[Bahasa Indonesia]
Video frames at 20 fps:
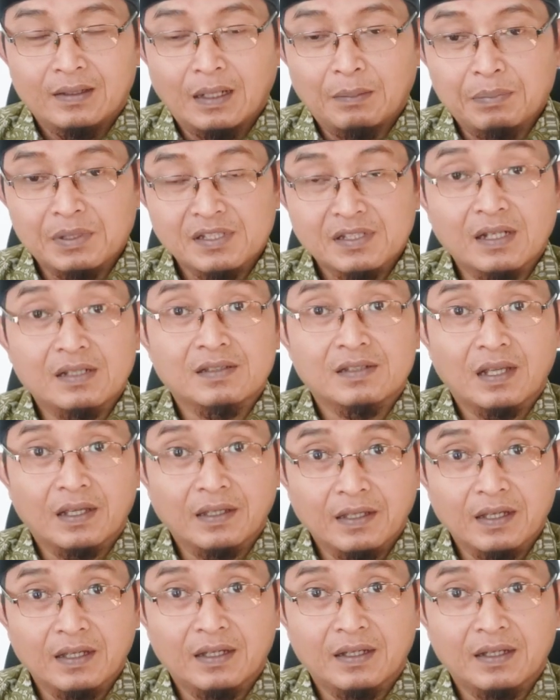Dan pesan
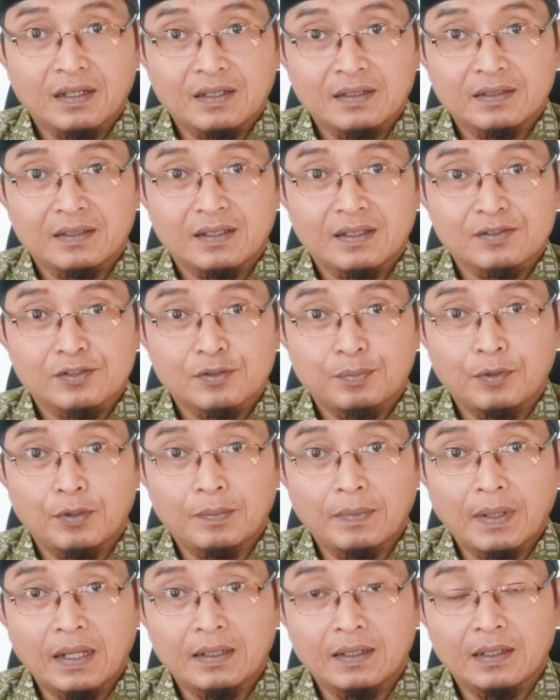saya ya,
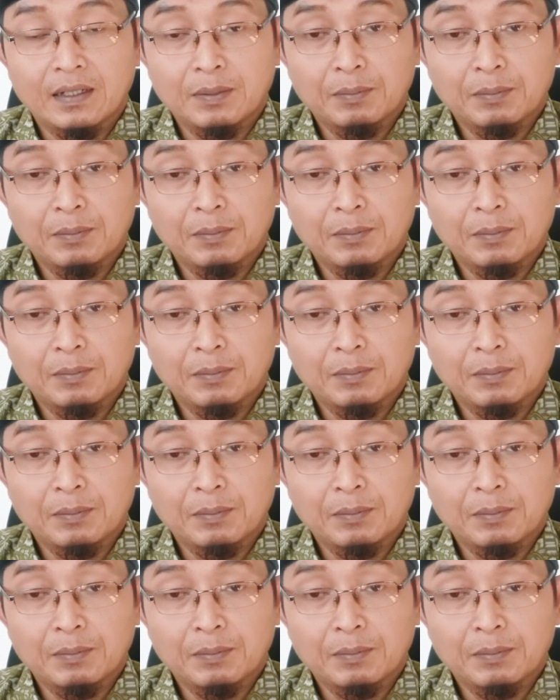sebelum Anda